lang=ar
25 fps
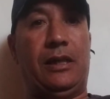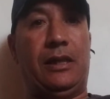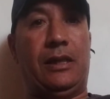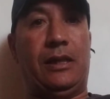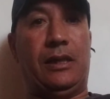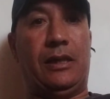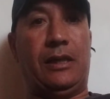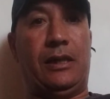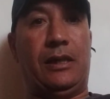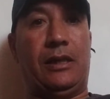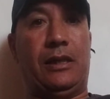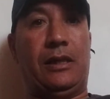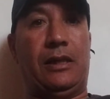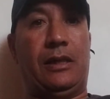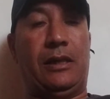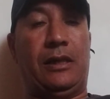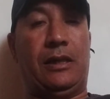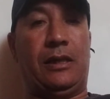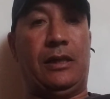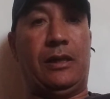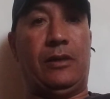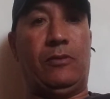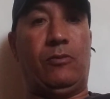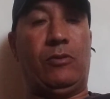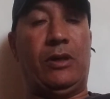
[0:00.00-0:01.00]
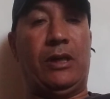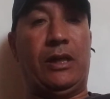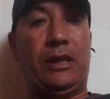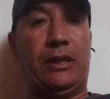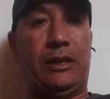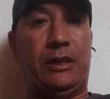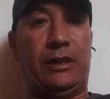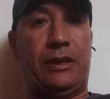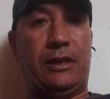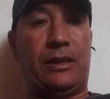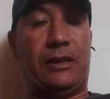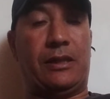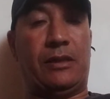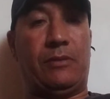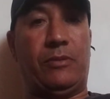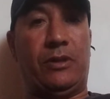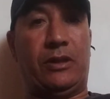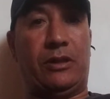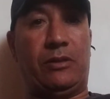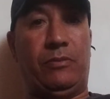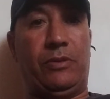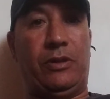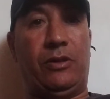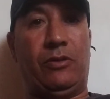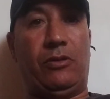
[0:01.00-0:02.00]
آه، والتي
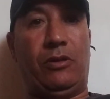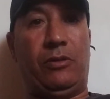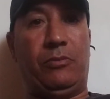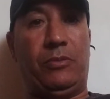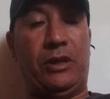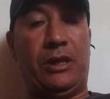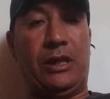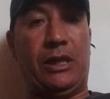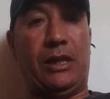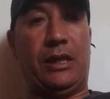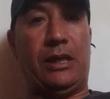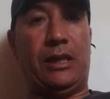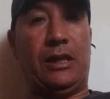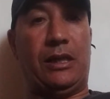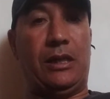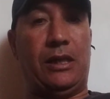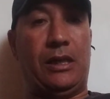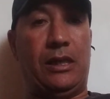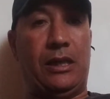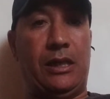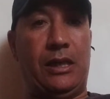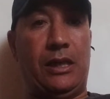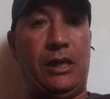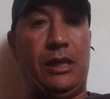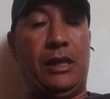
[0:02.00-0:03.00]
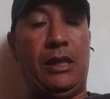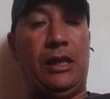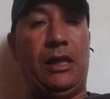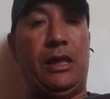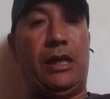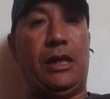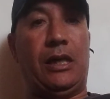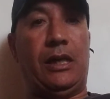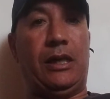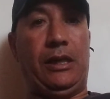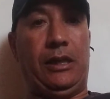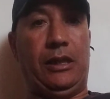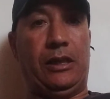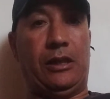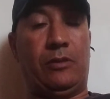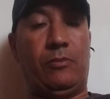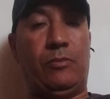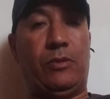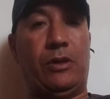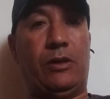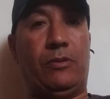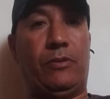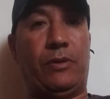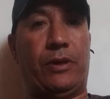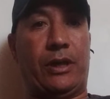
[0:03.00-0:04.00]
اتسمت بنوع من
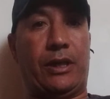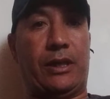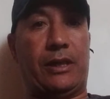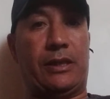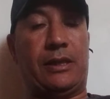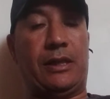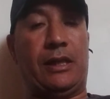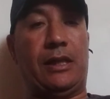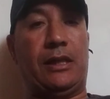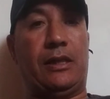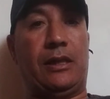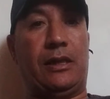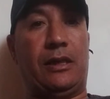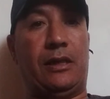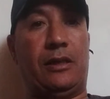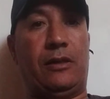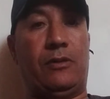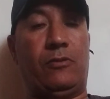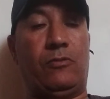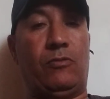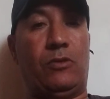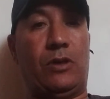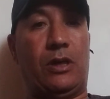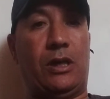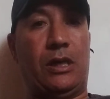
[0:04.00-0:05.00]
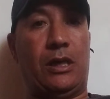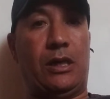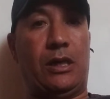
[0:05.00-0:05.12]
الحكمة والرزانة و